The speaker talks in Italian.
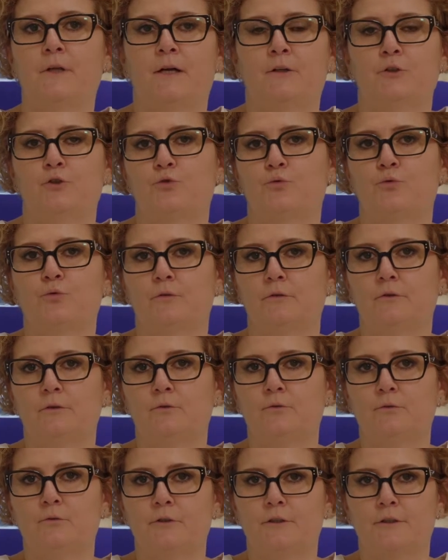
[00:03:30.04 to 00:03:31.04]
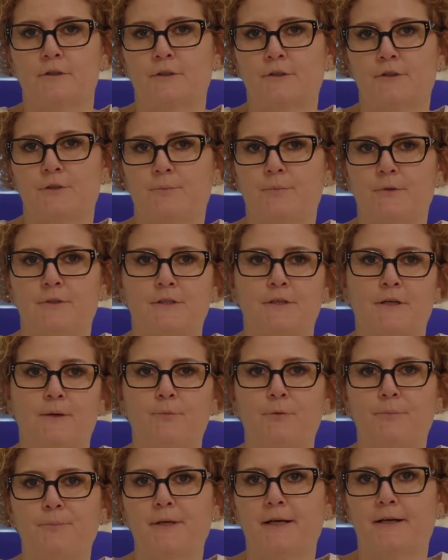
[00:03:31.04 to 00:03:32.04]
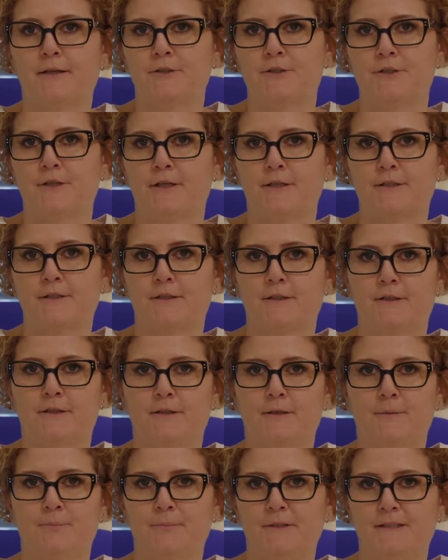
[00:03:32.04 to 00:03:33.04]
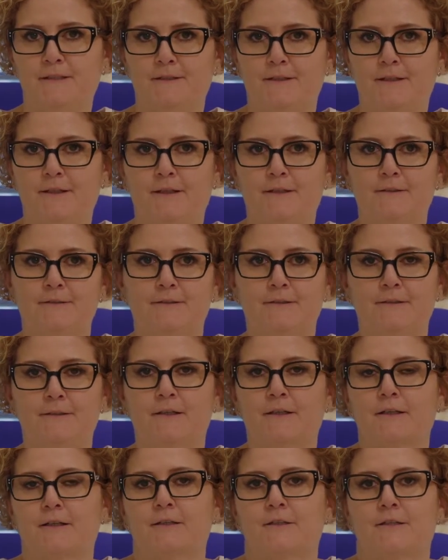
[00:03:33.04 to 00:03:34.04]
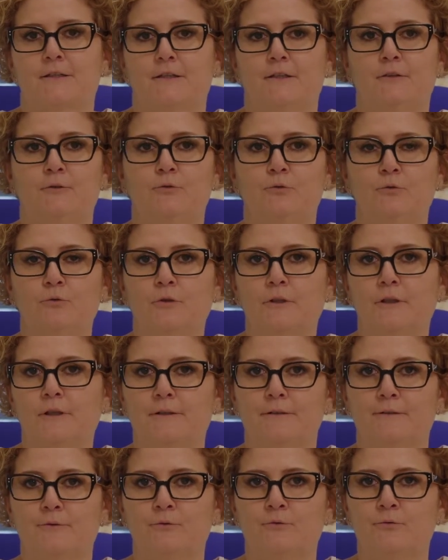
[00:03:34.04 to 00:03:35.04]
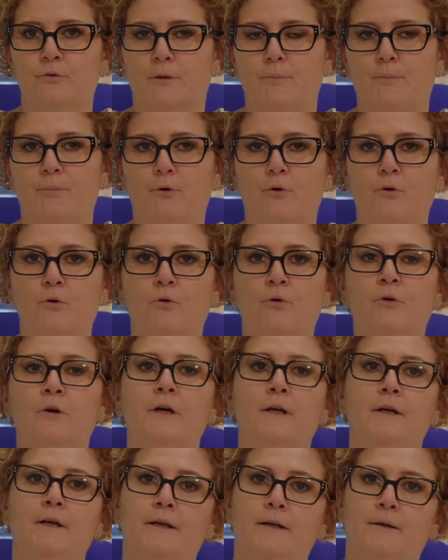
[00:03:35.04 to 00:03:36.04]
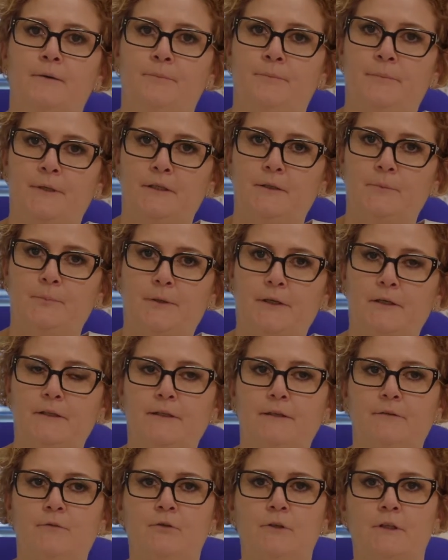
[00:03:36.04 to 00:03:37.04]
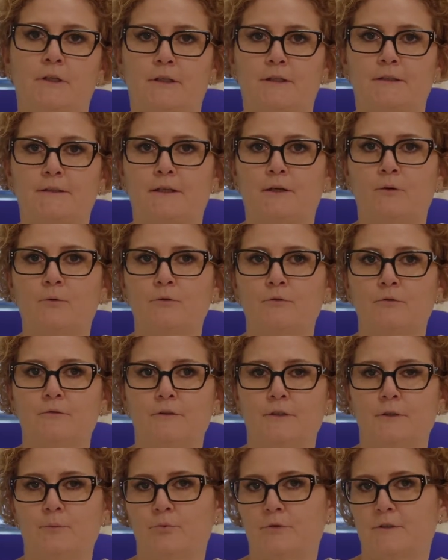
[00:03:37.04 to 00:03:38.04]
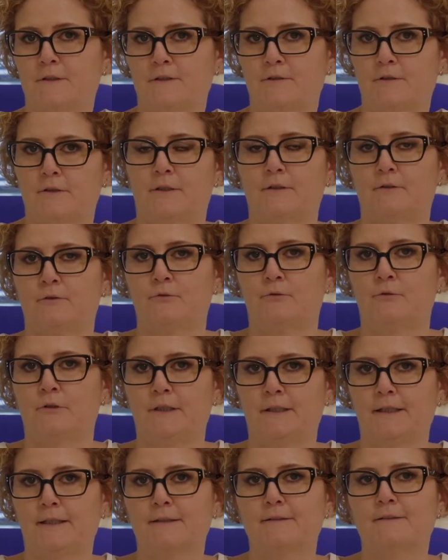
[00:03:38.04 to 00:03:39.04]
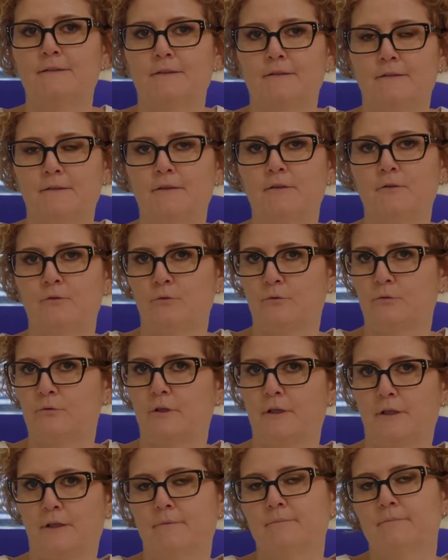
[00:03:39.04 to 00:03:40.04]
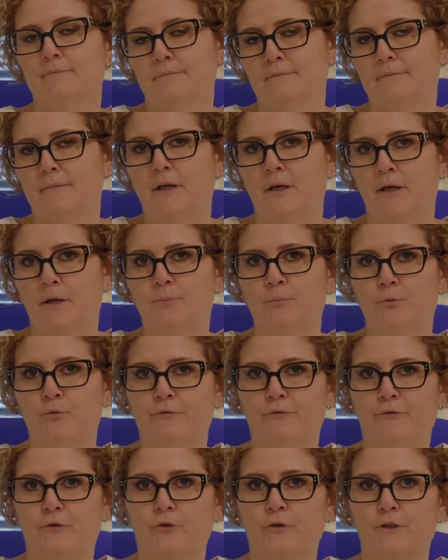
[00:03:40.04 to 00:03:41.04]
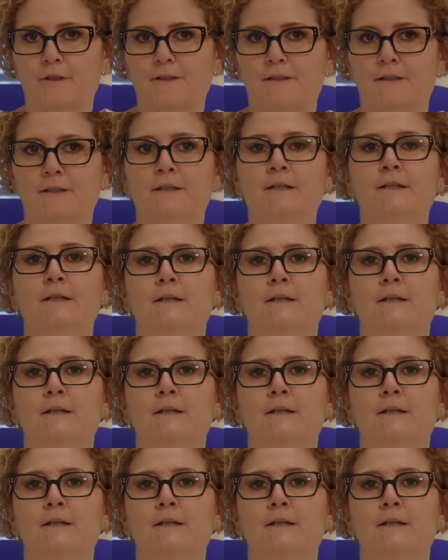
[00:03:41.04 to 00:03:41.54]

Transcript: a nessuno di noi, se ci pensiamo, piace essere pizzicati anche se il dolore dura poco per il prelievo. In realtà quando viene posizionato il catetere il dolore è più forte.